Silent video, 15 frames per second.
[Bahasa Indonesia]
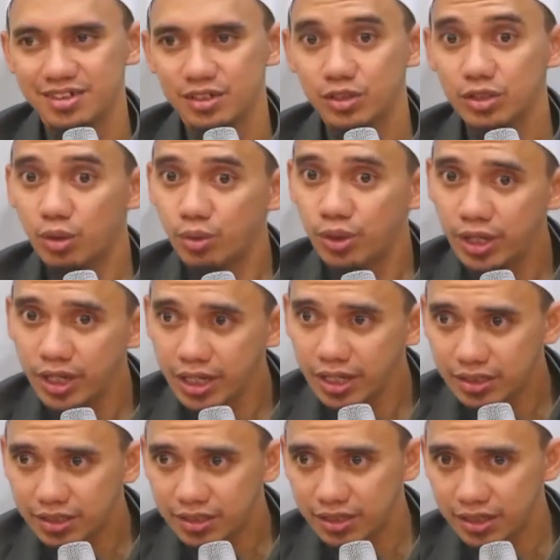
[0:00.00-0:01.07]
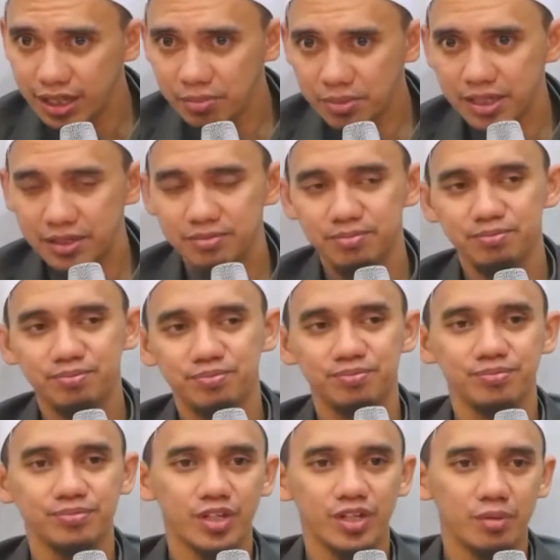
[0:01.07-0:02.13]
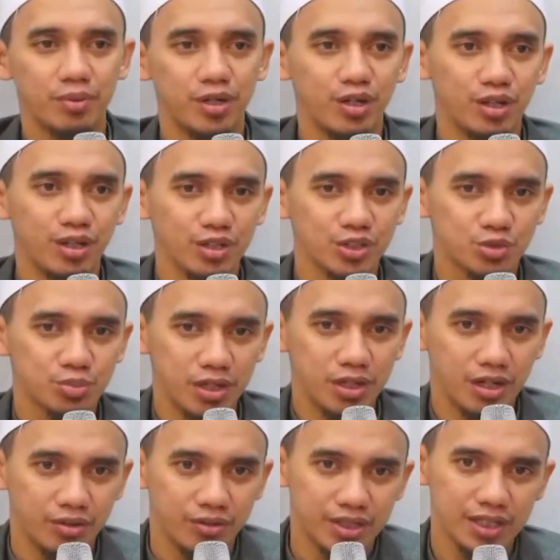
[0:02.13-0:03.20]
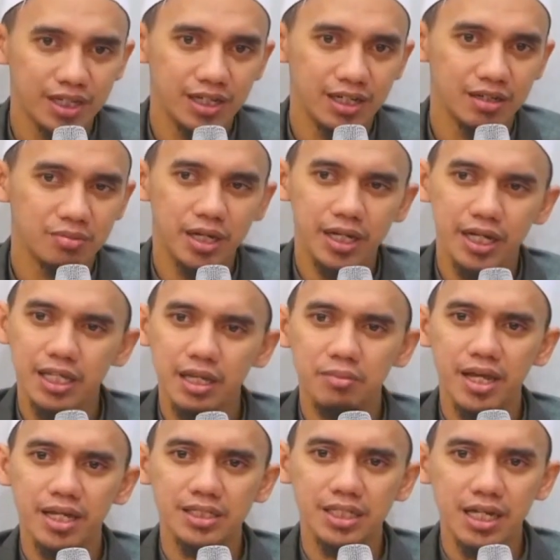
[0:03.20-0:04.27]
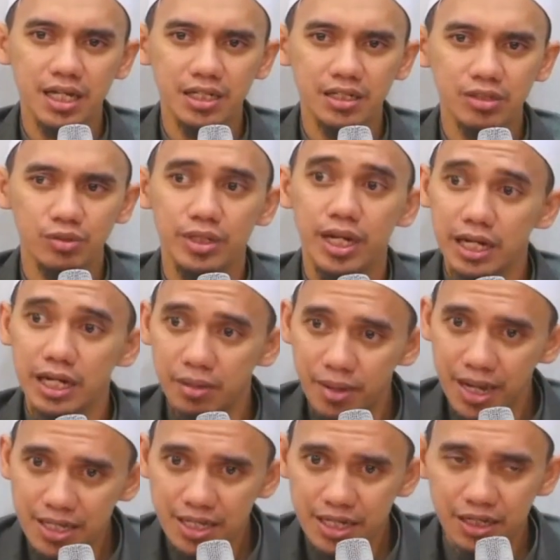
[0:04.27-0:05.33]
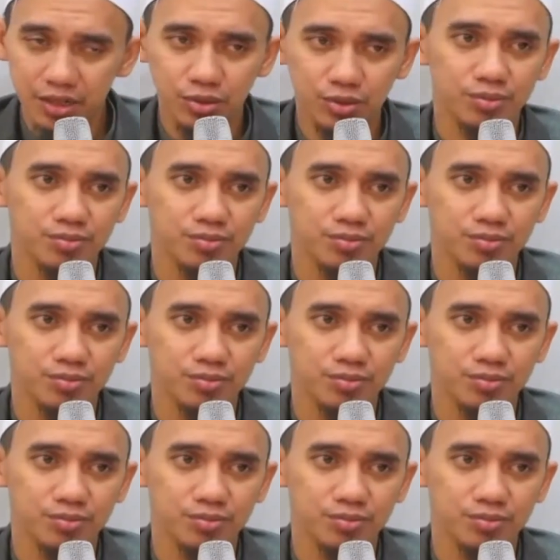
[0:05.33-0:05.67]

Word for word: Tauhid, iman kepada Allah Subhanahu wa taala. Makanya biasakan itu dan dibaca itu.